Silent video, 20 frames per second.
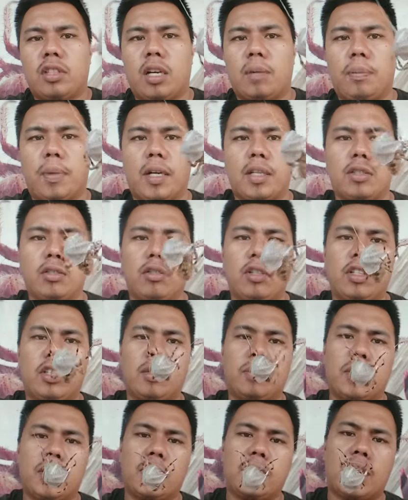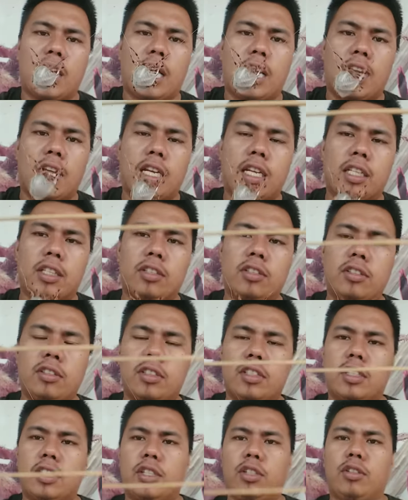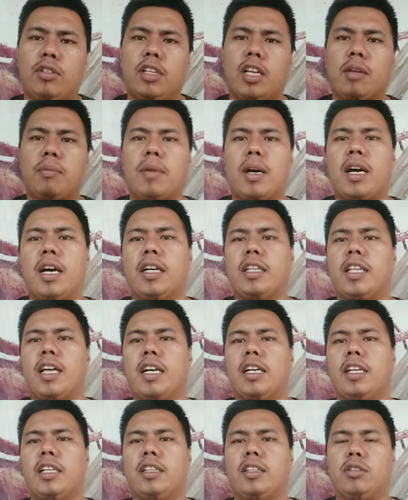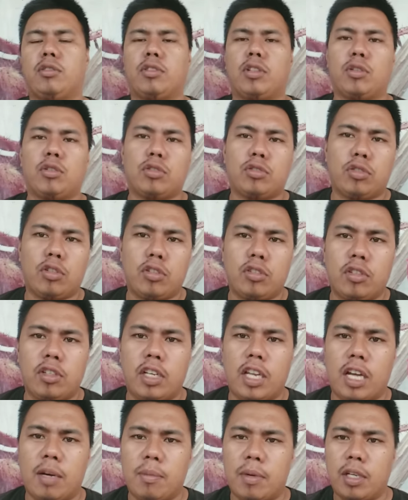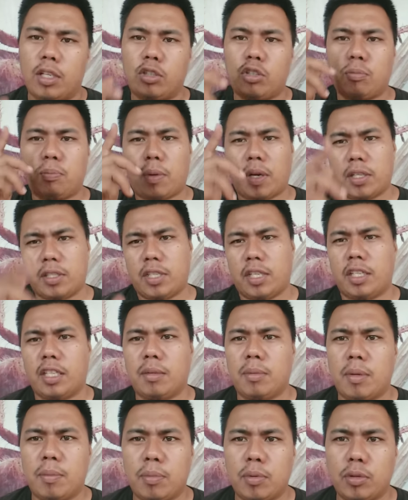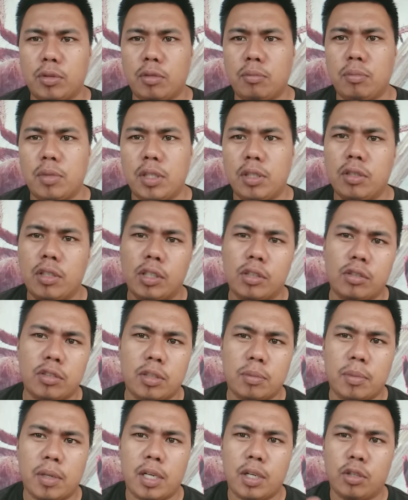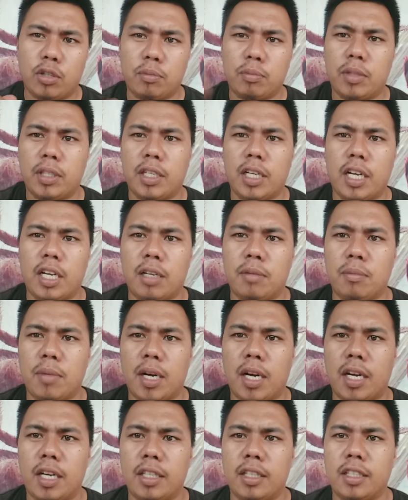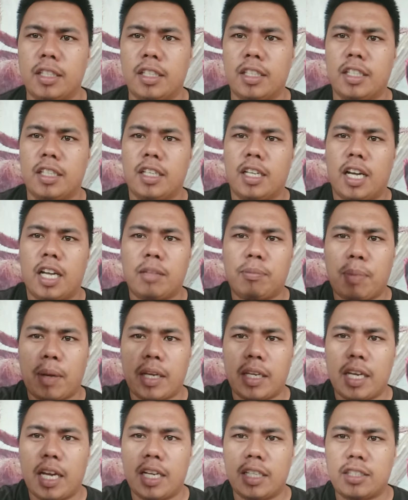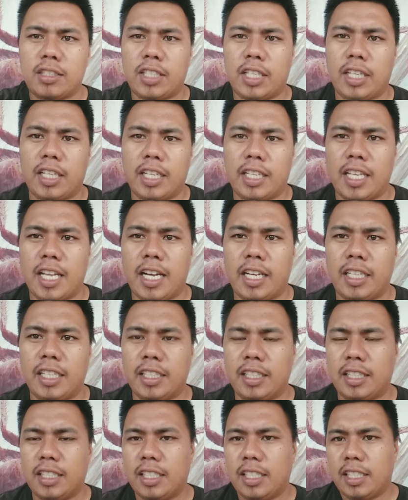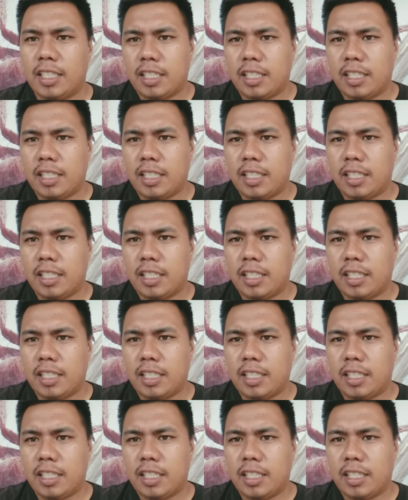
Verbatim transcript: Napaka-solid naman ang tala na to. Yun lang mga kadagit, kung nagustuhan nyo yung laban na to, pakishare naman po itong video na to sa mga group ng gagambahan. At paki-hashtag kadagit.